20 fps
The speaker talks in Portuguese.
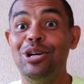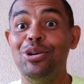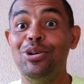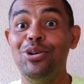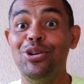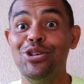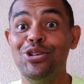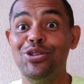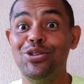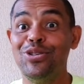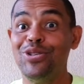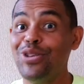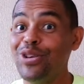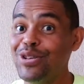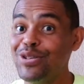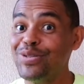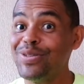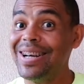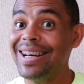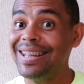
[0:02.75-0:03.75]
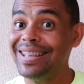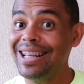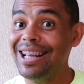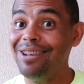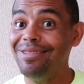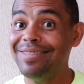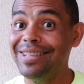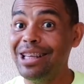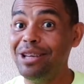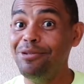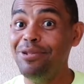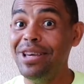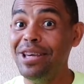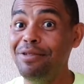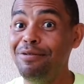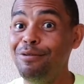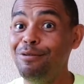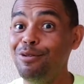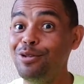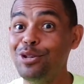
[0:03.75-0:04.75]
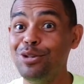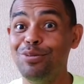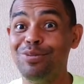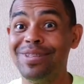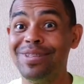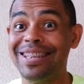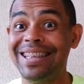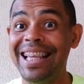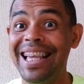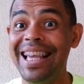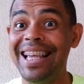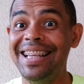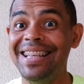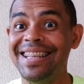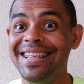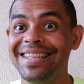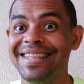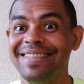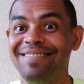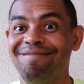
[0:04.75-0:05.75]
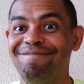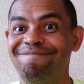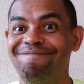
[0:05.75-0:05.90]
Hoje no nosso canal tem um review de um tênis